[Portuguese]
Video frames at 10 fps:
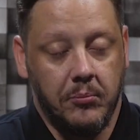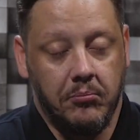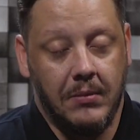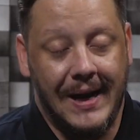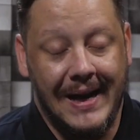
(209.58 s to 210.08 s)

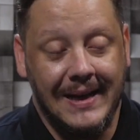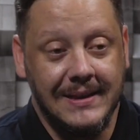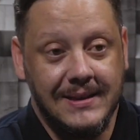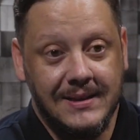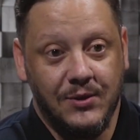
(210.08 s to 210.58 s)

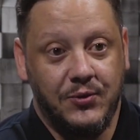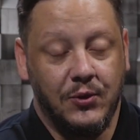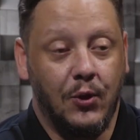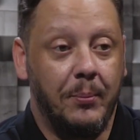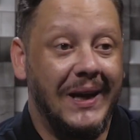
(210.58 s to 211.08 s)
Mas eu
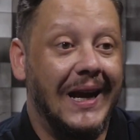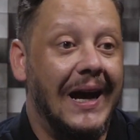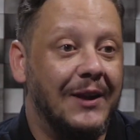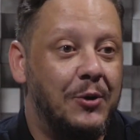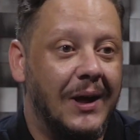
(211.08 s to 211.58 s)
fui
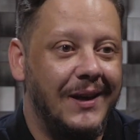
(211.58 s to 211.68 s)
obrigado